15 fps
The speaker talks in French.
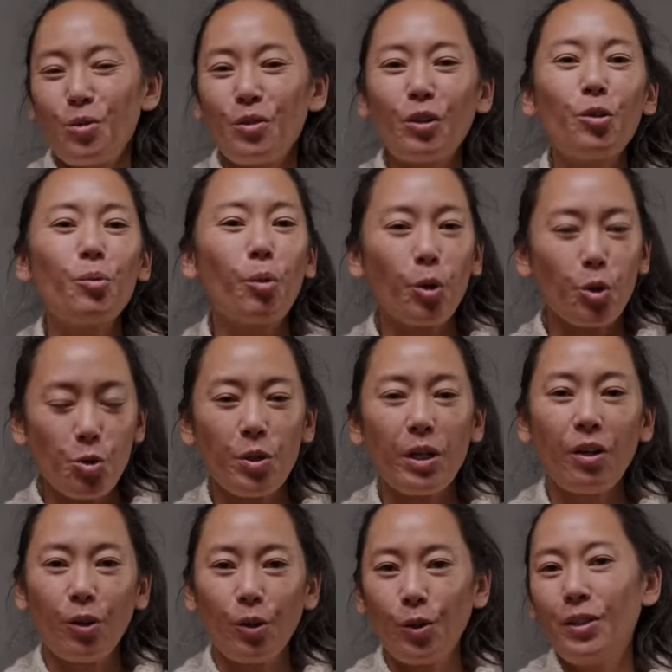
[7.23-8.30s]
fait de
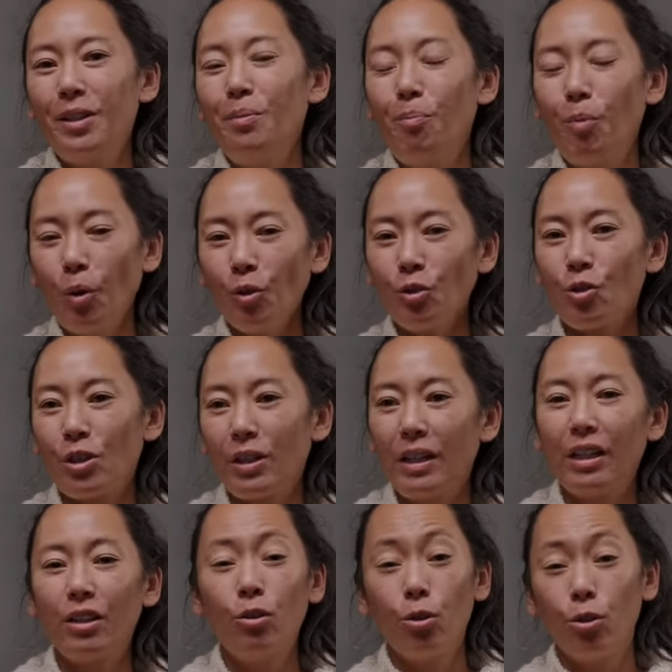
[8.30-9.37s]
produire euh, des plantes
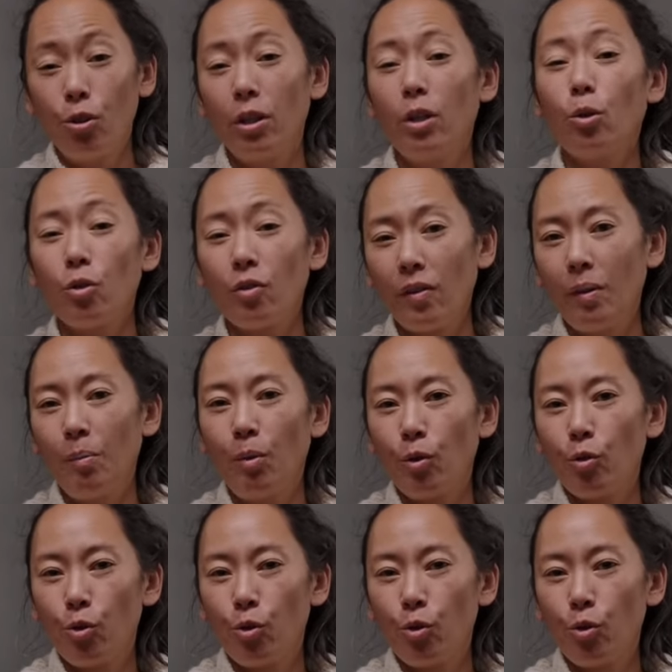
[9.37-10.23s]
et de cueillir aussi des plantes